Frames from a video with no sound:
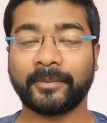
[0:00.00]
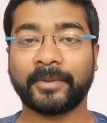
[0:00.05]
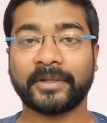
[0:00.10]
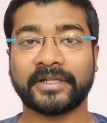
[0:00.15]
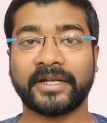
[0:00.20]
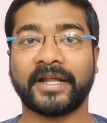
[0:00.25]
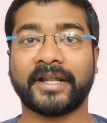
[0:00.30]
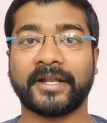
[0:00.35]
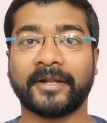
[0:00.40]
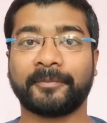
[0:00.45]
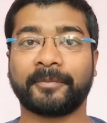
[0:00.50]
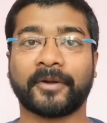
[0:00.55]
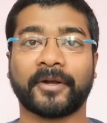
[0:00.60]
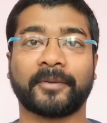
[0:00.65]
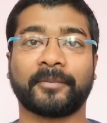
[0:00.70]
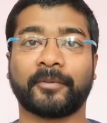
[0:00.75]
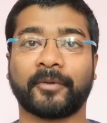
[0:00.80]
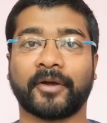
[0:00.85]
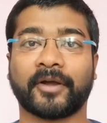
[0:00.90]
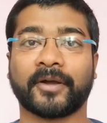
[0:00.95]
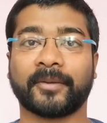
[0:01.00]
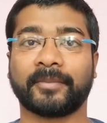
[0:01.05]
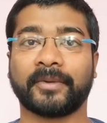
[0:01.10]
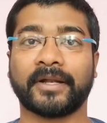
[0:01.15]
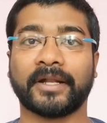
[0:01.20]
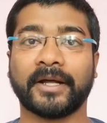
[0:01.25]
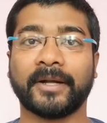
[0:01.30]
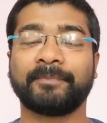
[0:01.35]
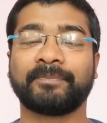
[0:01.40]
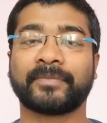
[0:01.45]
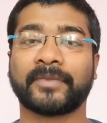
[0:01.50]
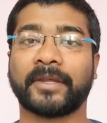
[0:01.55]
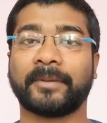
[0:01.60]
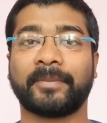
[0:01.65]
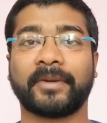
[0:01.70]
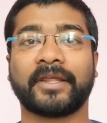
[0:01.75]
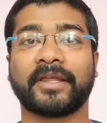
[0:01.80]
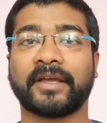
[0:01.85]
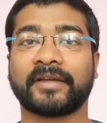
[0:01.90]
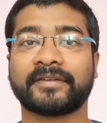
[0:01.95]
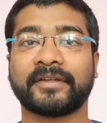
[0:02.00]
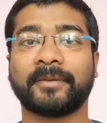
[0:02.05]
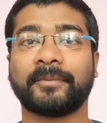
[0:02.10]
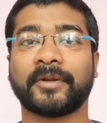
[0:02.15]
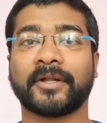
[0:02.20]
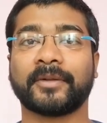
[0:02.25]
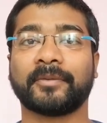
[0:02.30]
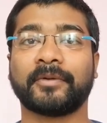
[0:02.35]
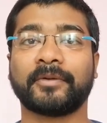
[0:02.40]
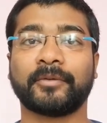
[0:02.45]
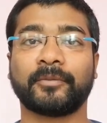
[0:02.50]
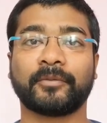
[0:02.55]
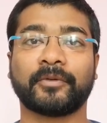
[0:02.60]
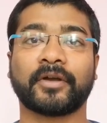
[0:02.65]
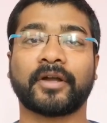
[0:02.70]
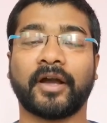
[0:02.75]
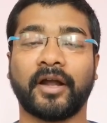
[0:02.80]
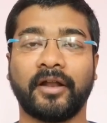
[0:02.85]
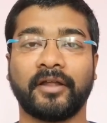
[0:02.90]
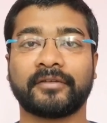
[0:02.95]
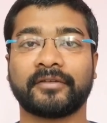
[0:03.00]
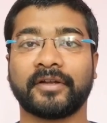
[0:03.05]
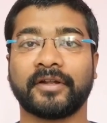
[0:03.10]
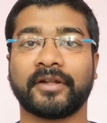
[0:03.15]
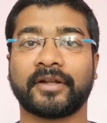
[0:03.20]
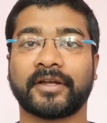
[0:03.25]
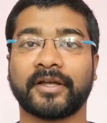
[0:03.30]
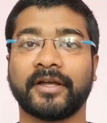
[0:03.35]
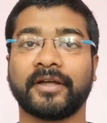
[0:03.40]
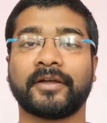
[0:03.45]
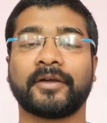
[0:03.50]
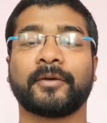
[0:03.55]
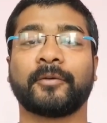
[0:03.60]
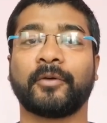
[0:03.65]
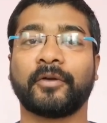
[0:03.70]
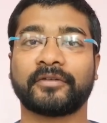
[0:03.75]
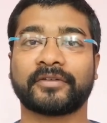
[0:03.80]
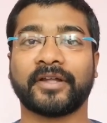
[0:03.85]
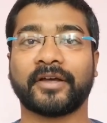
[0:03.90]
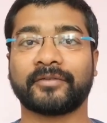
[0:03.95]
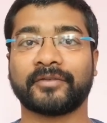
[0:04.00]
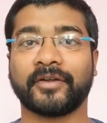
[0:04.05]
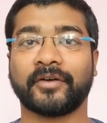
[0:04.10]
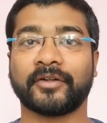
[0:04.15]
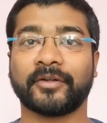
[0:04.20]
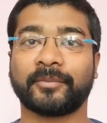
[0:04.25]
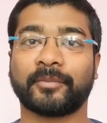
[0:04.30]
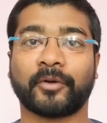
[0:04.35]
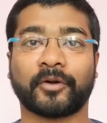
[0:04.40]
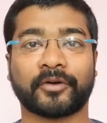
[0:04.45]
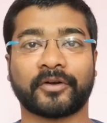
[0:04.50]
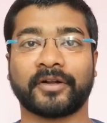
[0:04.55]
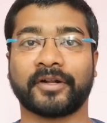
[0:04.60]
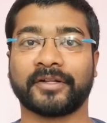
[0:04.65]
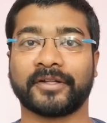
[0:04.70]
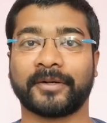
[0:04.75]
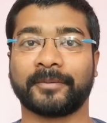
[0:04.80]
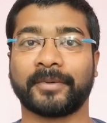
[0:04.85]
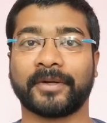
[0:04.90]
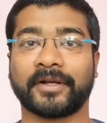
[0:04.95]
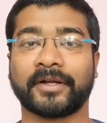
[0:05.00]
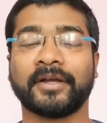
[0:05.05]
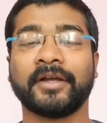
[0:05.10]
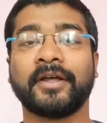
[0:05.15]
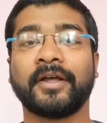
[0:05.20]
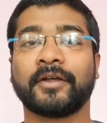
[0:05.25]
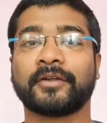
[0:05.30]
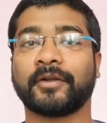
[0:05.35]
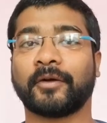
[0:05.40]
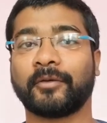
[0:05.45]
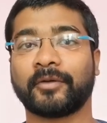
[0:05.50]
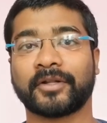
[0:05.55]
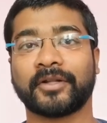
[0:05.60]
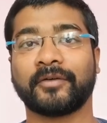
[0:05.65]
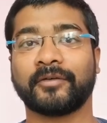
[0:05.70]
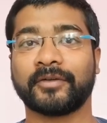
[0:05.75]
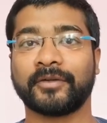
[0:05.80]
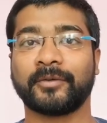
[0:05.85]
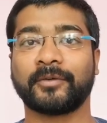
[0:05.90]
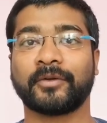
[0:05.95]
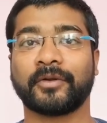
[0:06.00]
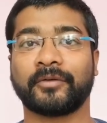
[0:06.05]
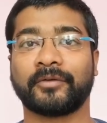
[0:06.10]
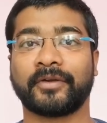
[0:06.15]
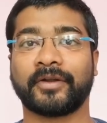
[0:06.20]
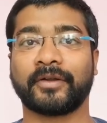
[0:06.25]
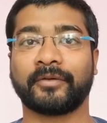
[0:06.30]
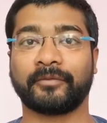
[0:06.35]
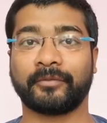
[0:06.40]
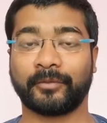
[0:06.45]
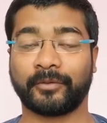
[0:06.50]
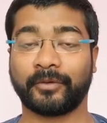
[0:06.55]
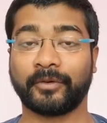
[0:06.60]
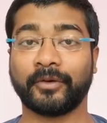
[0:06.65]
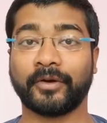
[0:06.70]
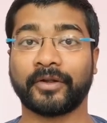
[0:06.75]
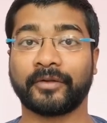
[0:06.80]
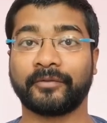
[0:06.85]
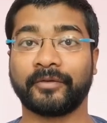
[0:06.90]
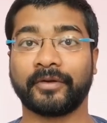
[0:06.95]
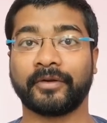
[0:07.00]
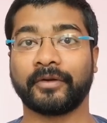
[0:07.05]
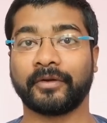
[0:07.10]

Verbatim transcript: பதிலாக என்ன பண்ண போகிறாங்க அப்படின்னா இப்போ நீங்கள் எக்ஸாம் எழுதும்போது உங்கள் காலேஜில் இருக்க ஒரு ஸ்டாஃப் தான் வந்து ப்ராக்டராக இருந்திருப்பார் ஸோ அவர் தான் வந்து உங்களை வீடியோ உங்களுடைய